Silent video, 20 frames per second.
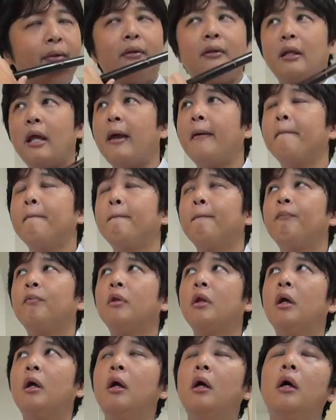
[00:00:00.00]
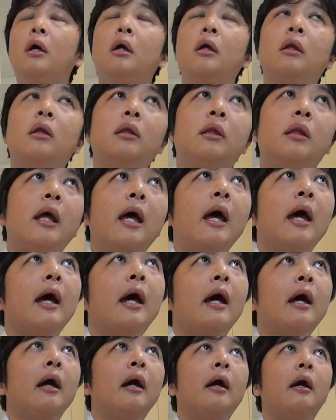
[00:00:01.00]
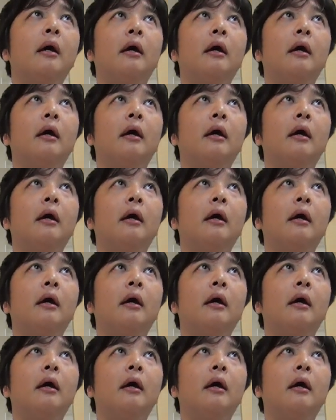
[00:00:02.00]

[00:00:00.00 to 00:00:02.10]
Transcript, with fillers: ね。で、